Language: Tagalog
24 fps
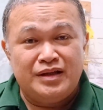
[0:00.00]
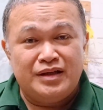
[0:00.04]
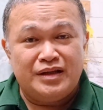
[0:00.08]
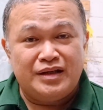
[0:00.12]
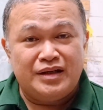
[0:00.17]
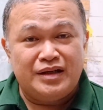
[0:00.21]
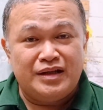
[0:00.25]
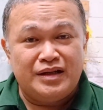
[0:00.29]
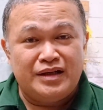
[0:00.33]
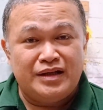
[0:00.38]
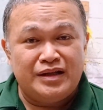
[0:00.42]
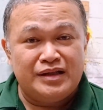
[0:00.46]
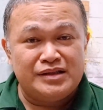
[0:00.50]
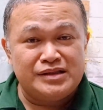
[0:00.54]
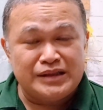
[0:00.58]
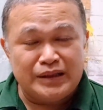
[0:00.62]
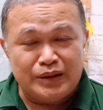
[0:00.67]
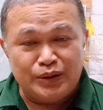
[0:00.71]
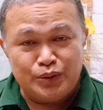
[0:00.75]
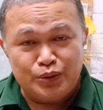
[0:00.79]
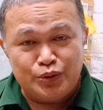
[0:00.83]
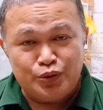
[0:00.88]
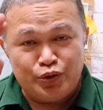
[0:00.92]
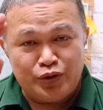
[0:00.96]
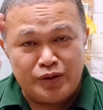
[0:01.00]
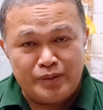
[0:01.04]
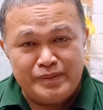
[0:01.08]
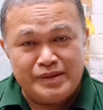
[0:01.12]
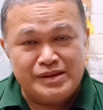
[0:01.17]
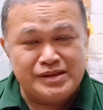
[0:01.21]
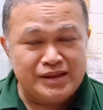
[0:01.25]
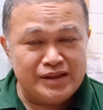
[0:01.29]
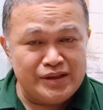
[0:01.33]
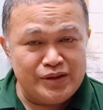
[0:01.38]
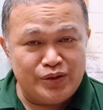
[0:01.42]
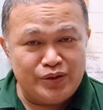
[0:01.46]
Uh, saludo kami
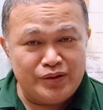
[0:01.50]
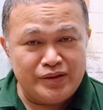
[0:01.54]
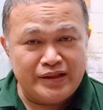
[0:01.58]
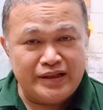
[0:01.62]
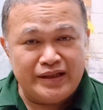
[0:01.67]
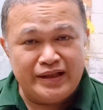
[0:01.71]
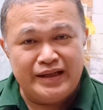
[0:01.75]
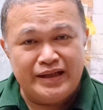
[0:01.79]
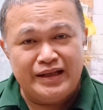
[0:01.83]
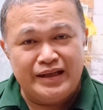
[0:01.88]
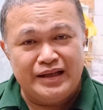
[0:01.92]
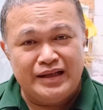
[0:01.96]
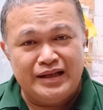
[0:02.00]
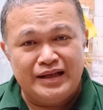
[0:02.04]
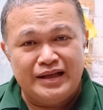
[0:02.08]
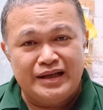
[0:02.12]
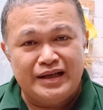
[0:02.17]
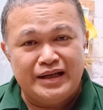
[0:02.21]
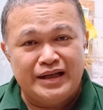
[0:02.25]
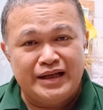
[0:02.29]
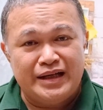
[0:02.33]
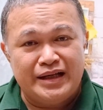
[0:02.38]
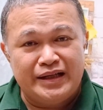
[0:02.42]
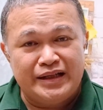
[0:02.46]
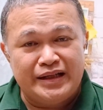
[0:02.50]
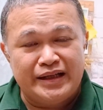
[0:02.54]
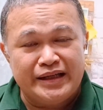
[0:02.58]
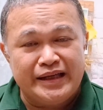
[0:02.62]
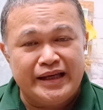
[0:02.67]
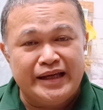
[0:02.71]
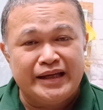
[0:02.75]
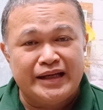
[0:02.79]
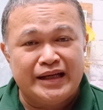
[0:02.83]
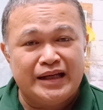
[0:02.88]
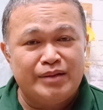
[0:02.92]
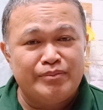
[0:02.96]
sa iyo dahil uh,
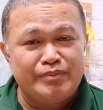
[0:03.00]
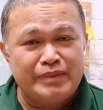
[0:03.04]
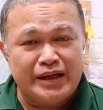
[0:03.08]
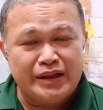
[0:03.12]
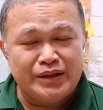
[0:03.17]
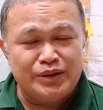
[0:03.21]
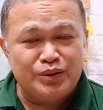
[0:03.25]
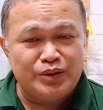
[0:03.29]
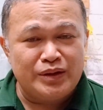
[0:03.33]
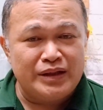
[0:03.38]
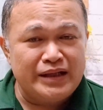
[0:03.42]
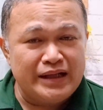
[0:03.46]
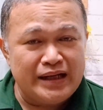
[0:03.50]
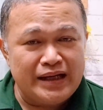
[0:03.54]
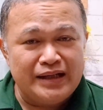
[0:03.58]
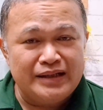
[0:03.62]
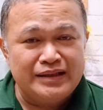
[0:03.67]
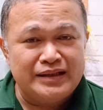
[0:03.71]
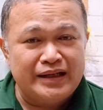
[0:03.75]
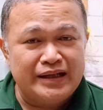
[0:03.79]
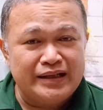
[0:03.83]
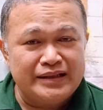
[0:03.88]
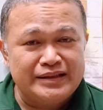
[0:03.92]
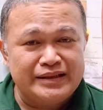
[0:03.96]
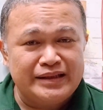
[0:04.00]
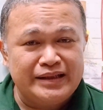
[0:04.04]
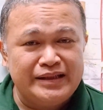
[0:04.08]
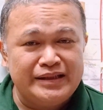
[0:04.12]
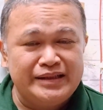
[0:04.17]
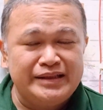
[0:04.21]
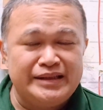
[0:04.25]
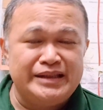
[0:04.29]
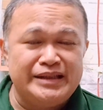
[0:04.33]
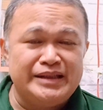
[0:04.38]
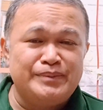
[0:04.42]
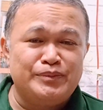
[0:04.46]
naging kalmado ka lang at
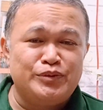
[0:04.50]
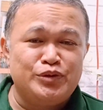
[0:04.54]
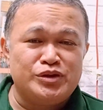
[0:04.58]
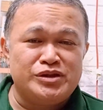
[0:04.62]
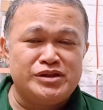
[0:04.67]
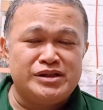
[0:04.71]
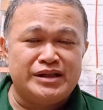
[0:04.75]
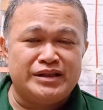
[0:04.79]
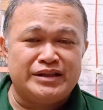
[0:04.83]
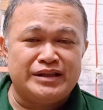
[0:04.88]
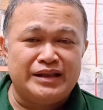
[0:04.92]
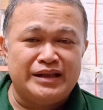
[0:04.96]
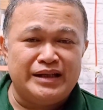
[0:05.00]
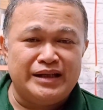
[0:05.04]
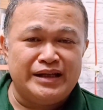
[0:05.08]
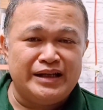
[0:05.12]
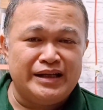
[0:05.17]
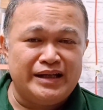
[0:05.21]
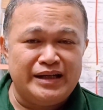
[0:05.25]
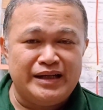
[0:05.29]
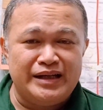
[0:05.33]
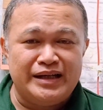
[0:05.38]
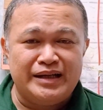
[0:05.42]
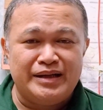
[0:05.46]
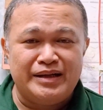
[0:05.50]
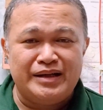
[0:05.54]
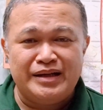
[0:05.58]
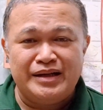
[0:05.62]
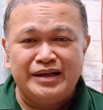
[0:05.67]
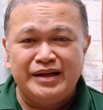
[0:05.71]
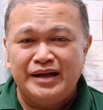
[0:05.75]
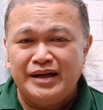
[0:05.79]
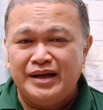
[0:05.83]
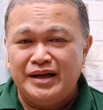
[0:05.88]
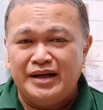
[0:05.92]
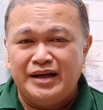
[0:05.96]
hindi mo siya talaga
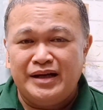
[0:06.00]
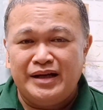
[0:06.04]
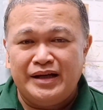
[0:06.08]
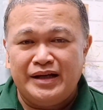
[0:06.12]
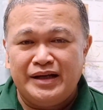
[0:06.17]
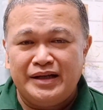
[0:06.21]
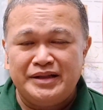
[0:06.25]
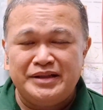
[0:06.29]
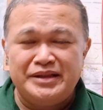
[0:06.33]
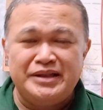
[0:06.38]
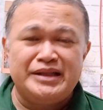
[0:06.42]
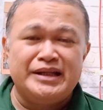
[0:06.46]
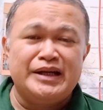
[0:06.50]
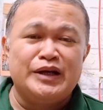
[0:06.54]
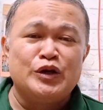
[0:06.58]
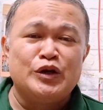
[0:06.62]
hindi ka